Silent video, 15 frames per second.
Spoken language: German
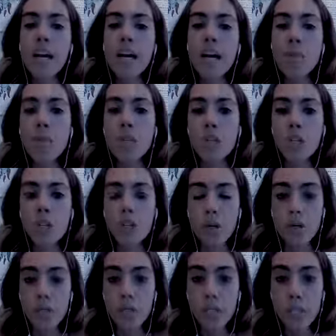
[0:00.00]

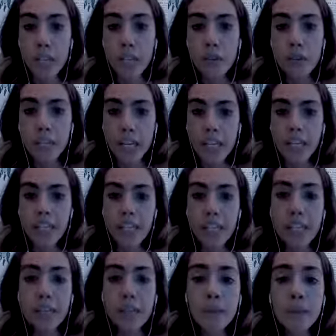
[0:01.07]
Emotional Freedom
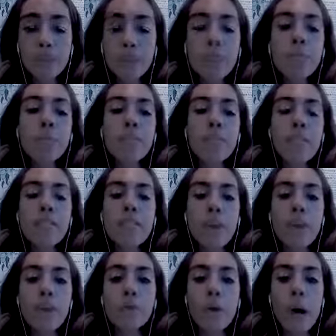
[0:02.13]
Technik
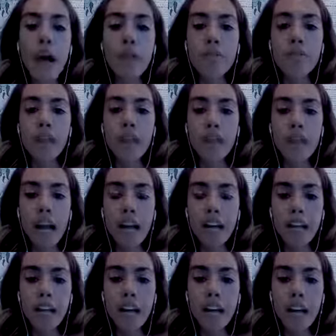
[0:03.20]
wenn du einfach
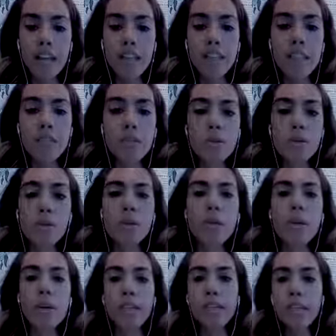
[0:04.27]
Gedanken hast
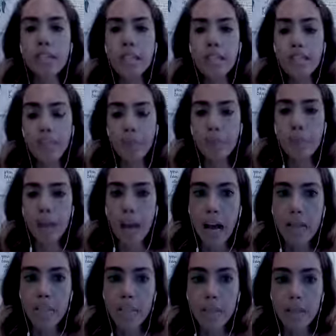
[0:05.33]
oder Dinge, die dich
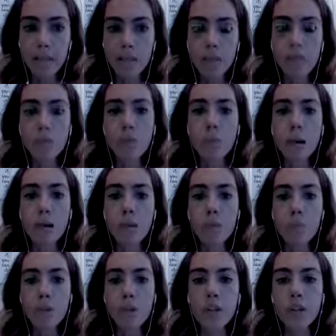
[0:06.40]
belasten, zum
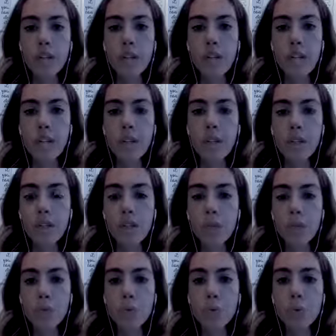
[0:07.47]
Beispiel auch das Thema,
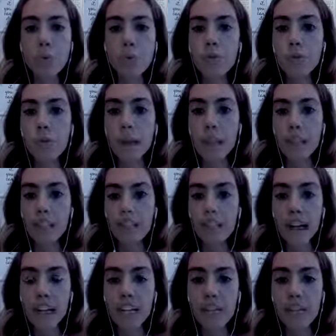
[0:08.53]
dass du vielleicht nicht
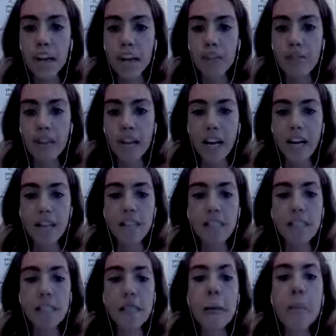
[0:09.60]
einschlafen
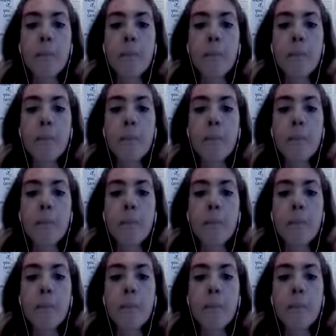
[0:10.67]
kannst,